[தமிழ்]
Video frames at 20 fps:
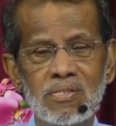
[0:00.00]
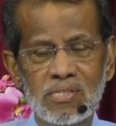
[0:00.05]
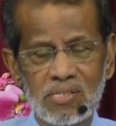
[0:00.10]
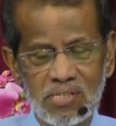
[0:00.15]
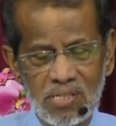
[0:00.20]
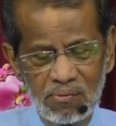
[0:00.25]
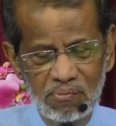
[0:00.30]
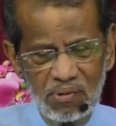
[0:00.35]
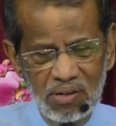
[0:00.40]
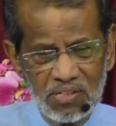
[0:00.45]

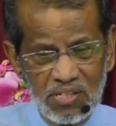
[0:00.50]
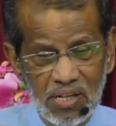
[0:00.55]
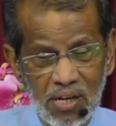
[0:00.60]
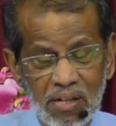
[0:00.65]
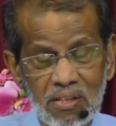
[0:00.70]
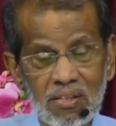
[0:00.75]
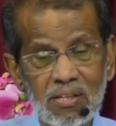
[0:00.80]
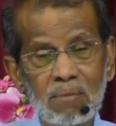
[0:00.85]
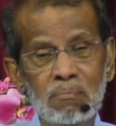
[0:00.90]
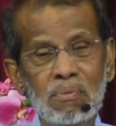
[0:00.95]
இஸ்ரேல்
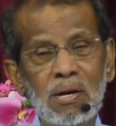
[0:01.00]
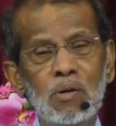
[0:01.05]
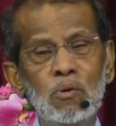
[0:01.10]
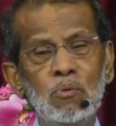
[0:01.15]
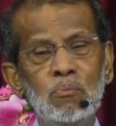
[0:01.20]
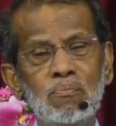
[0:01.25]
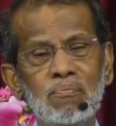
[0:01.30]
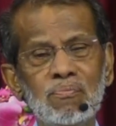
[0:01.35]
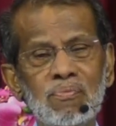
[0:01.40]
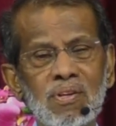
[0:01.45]
ஜனத்தின்
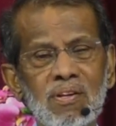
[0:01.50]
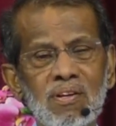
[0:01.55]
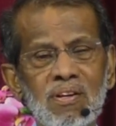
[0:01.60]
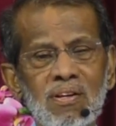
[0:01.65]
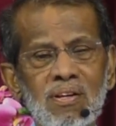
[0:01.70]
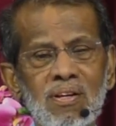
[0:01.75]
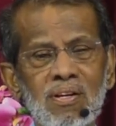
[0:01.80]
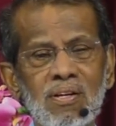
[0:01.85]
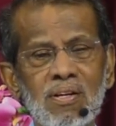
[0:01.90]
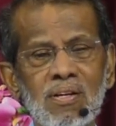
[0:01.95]
மேலும்
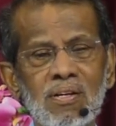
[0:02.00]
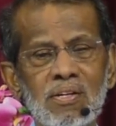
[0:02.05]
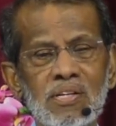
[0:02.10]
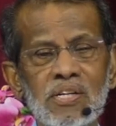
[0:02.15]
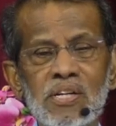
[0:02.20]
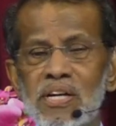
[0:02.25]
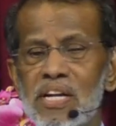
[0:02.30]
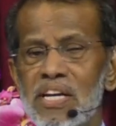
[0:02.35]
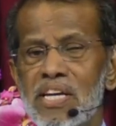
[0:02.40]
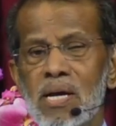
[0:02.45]

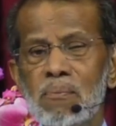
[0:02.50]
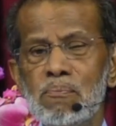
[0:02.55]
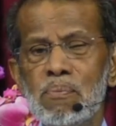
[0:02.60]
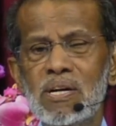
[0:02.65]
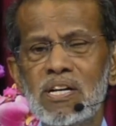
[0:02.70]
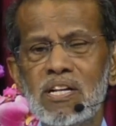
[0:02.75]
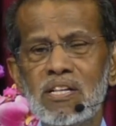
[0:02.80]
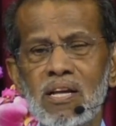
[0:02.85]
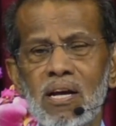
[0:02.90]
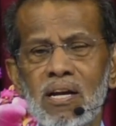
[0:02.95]

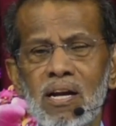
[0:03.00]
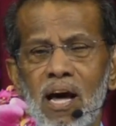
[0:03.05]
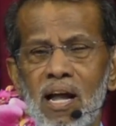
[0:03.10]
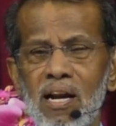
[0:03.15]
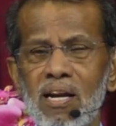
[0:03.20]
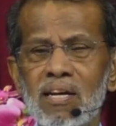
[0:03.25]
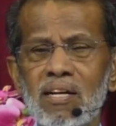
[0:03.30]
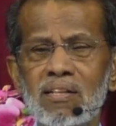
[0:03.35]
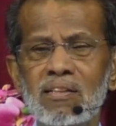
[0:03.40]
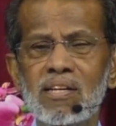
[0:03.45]
இடிக்கப்பட்டதான
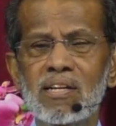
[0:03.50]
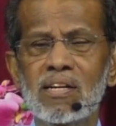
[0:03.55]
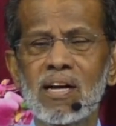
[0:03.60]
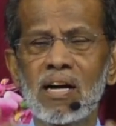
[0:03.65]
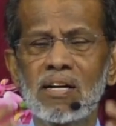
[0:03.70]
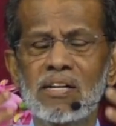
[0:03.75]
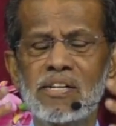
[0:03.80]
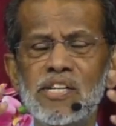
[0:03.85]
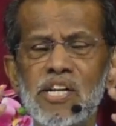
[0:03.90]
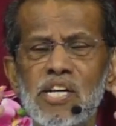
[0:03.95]
அலங்கத்தை
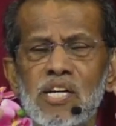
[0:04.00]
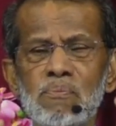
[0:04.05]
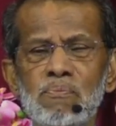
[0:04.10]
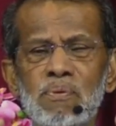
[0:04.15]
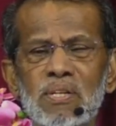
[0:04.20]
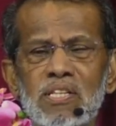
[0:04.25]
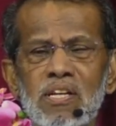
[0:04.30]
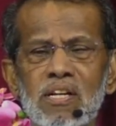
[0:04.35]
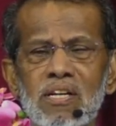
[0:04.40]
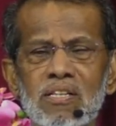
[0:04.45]
கட்டி
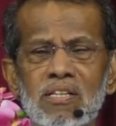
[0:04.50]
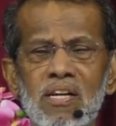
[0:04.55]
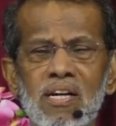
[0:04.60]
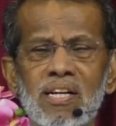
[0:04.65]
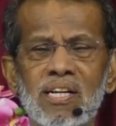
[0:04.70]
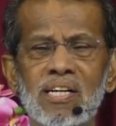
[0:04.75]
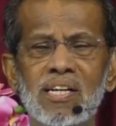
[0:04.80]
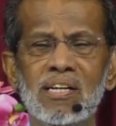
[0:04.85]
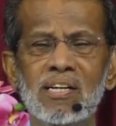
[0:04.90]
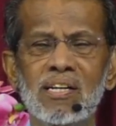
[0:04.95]
எழுப்பத்தக்கதான